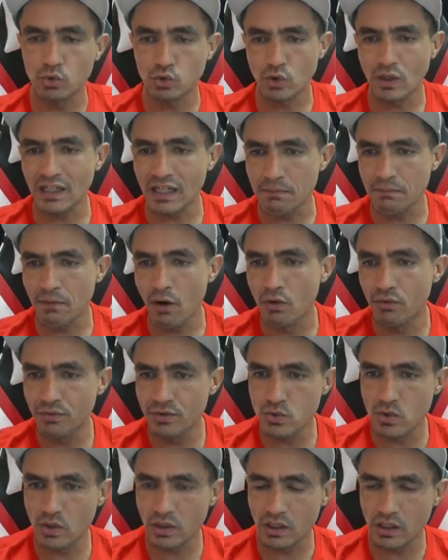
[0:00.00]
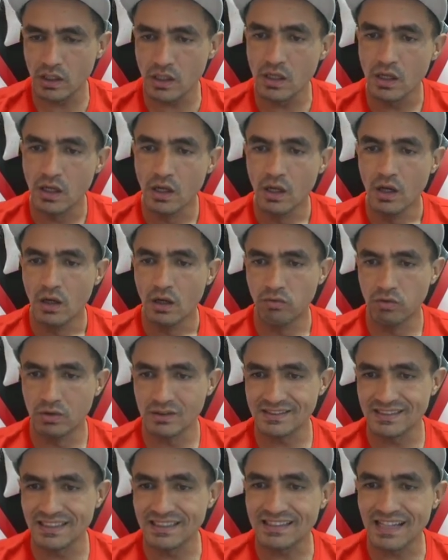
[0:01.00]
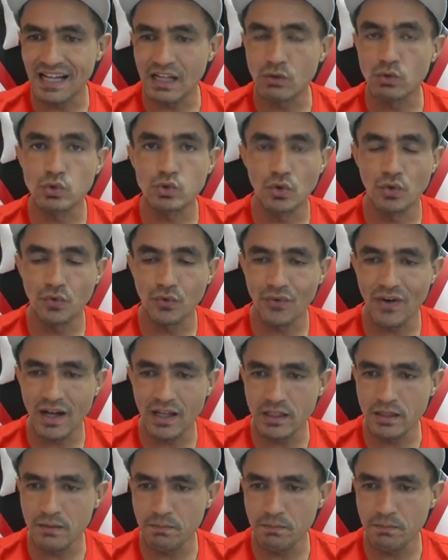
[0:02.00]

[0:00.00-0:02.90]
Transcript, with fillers: Só acabar o vídeo aqui, vou sentar no sofá ali